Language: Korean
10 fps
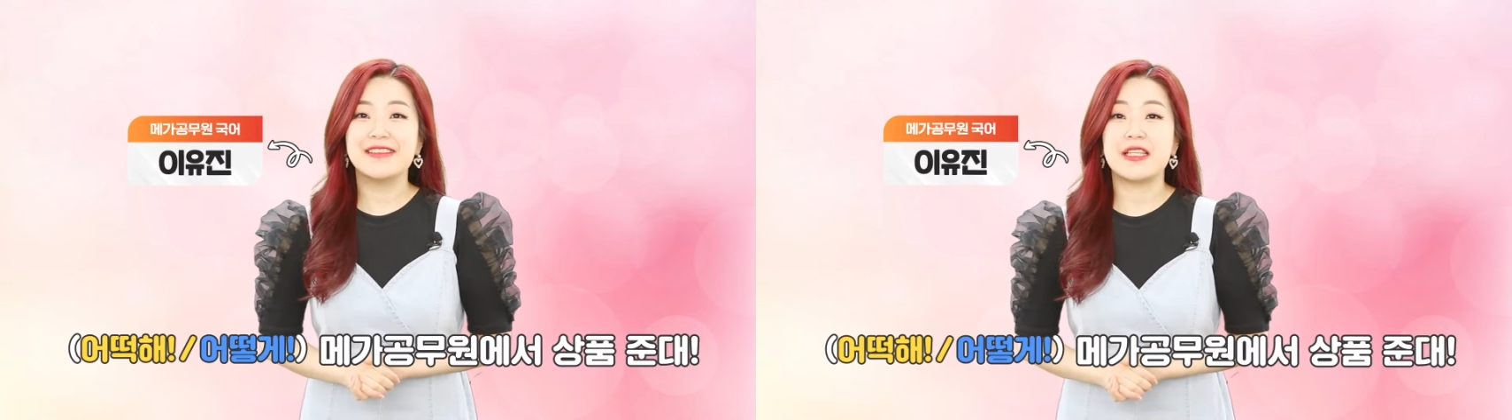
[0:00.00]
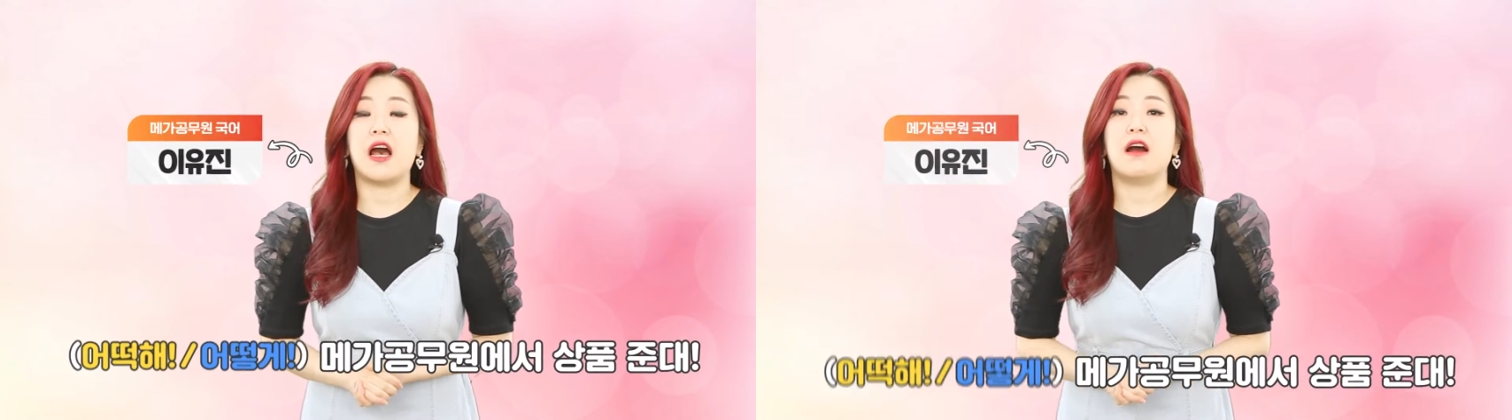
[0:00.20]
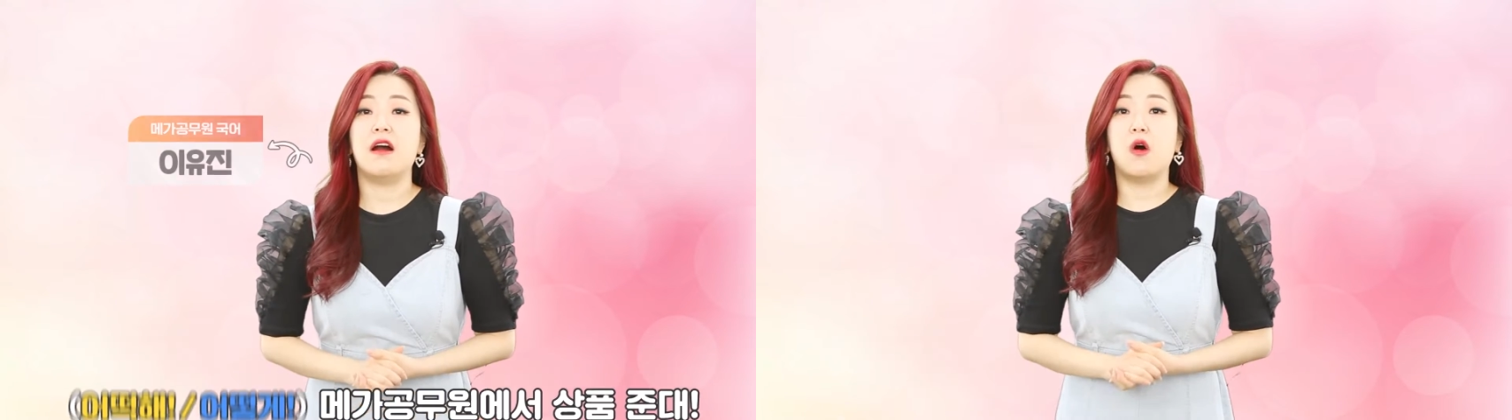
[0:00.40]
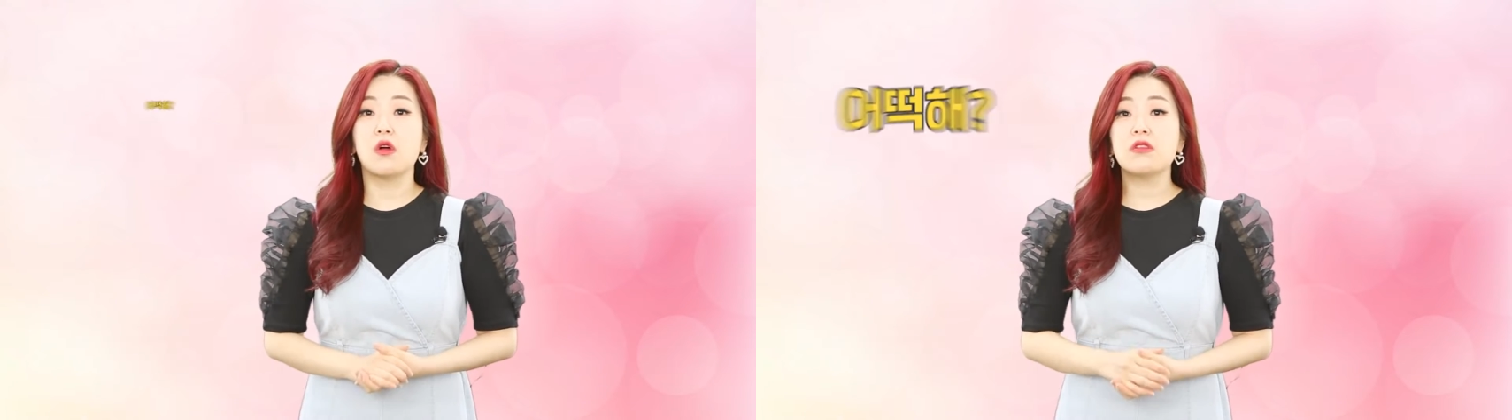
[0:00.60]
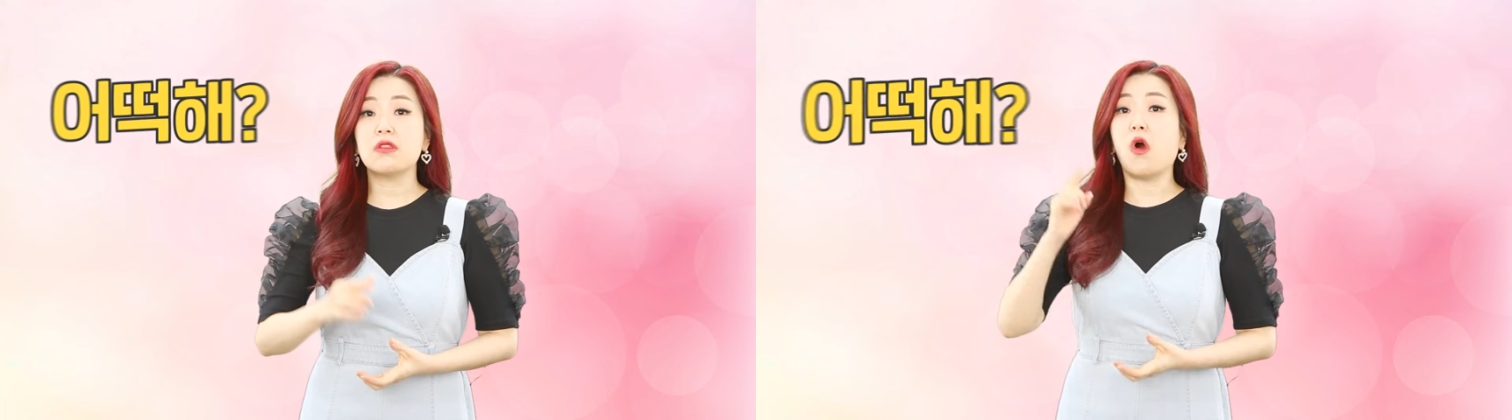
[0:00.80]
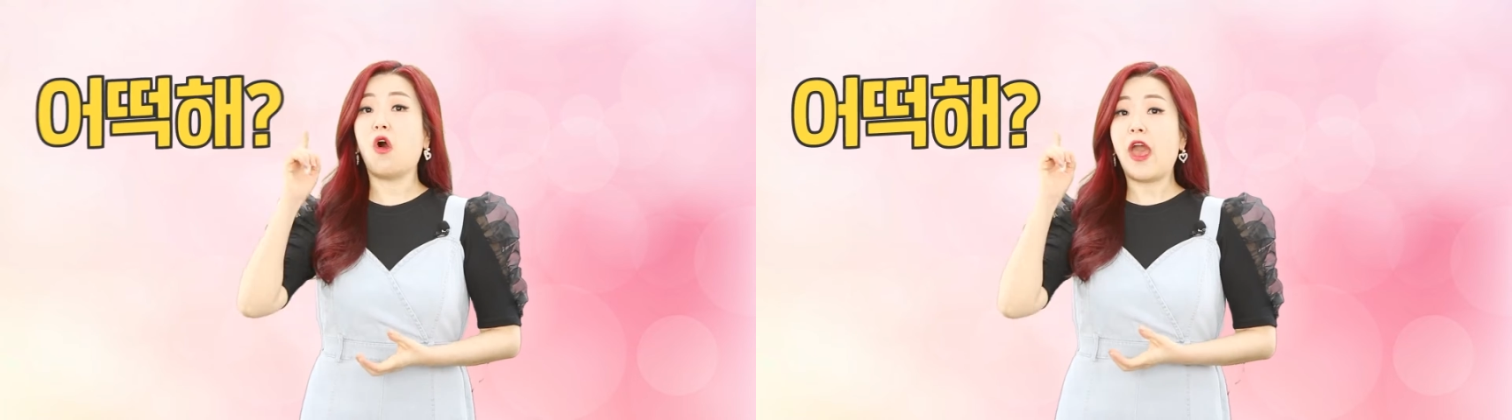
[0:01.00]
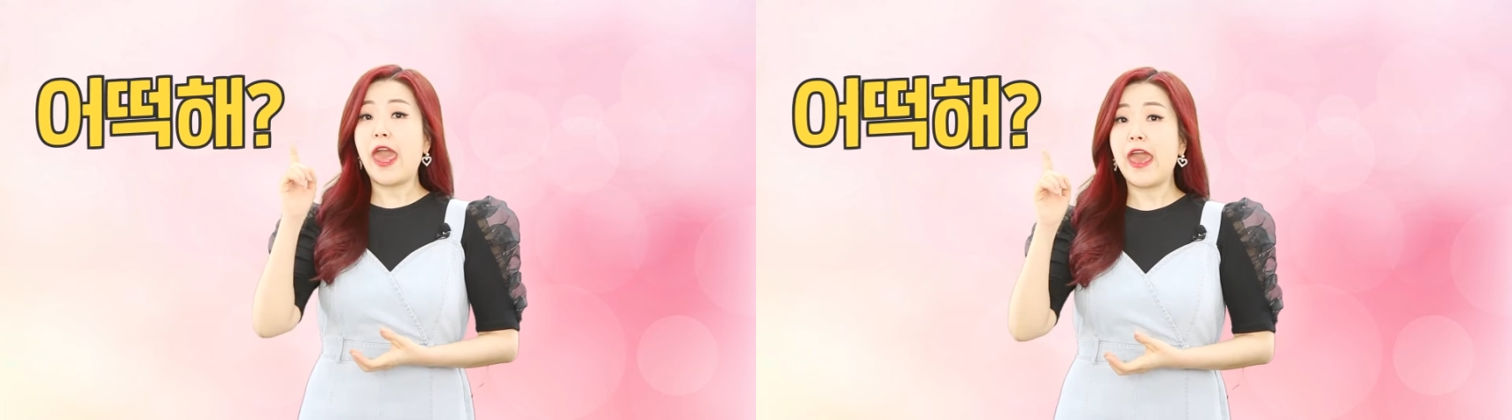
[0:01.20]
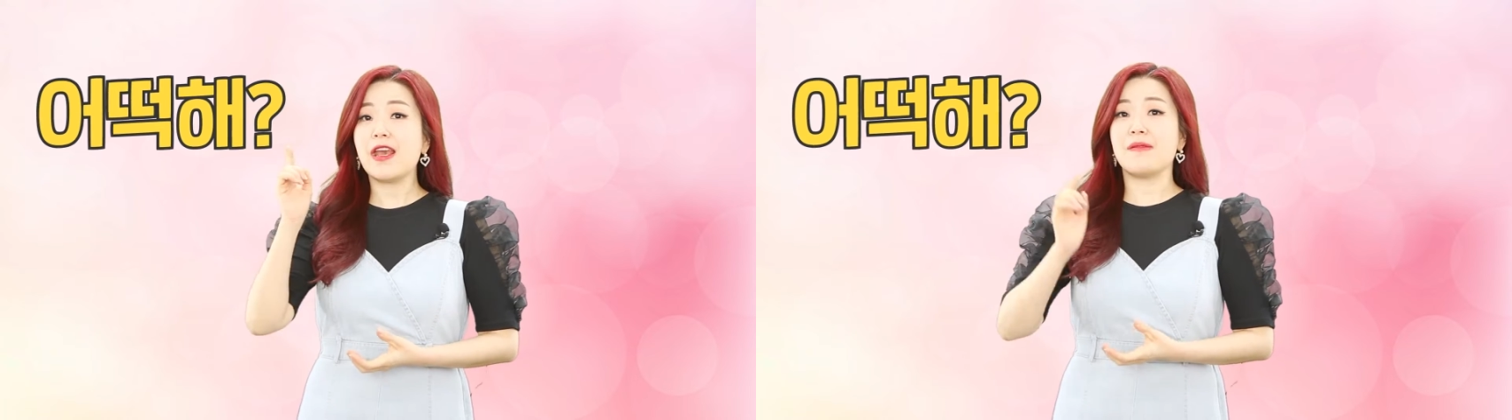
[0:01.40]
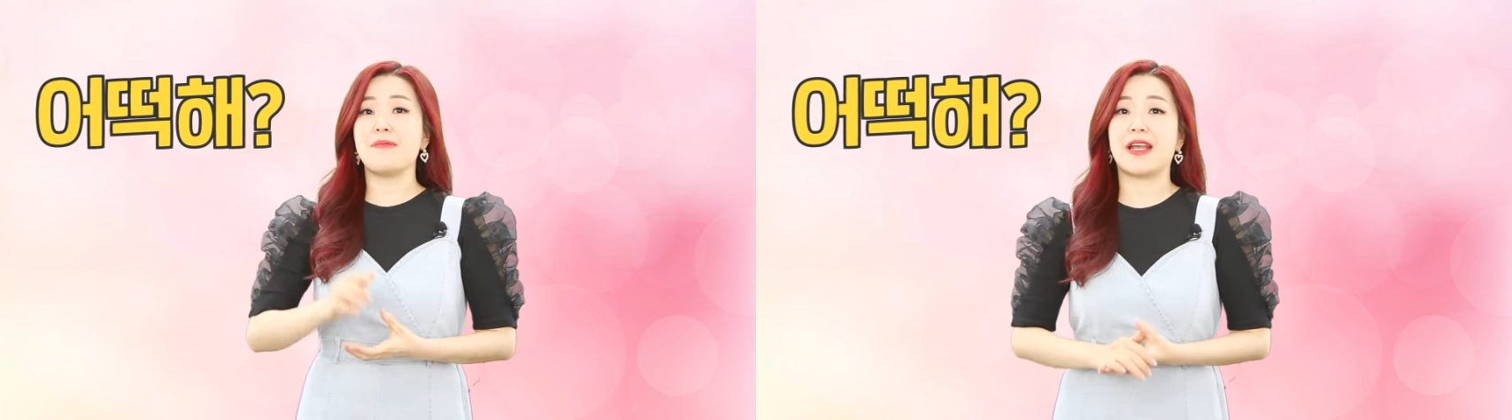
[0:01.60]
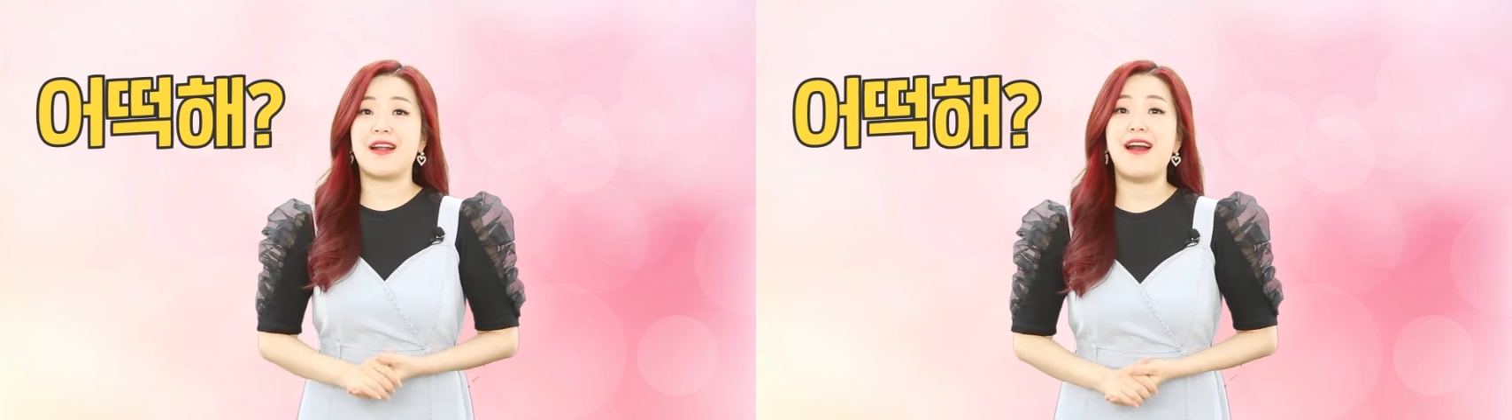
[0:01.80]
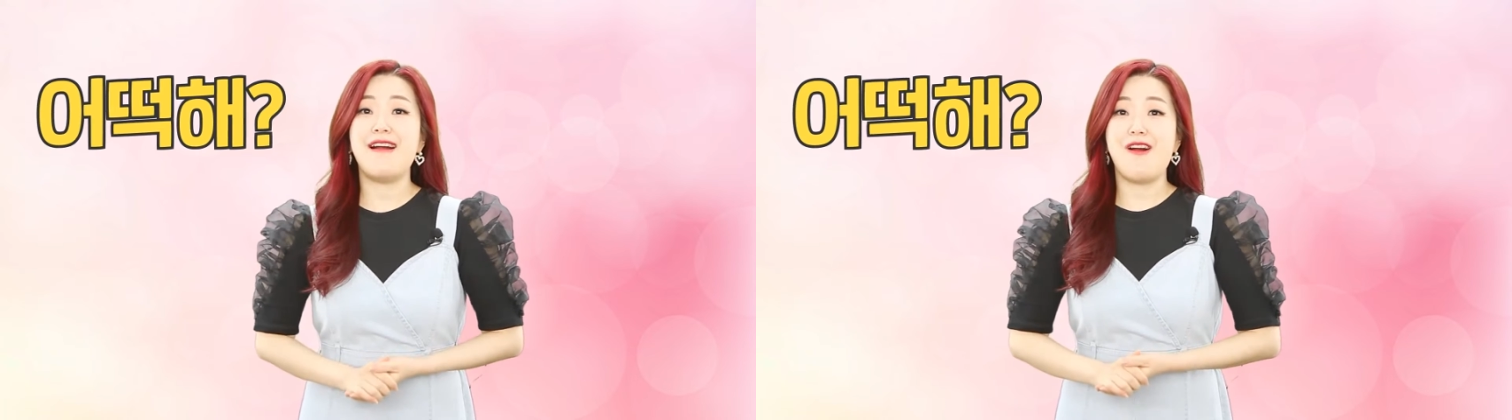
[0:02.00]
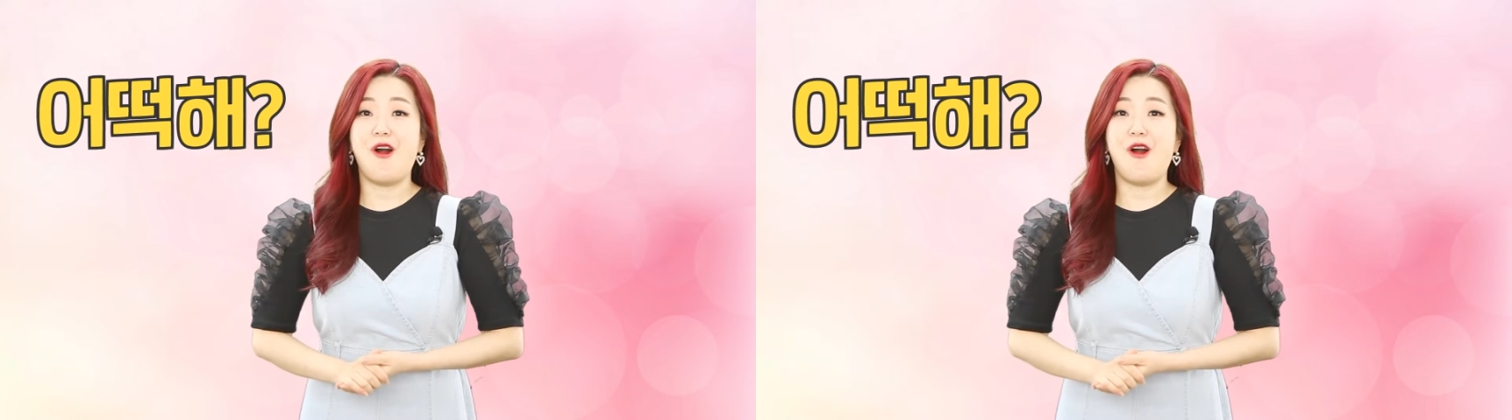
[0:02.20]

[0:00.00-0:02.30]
자, 어떻게입니까?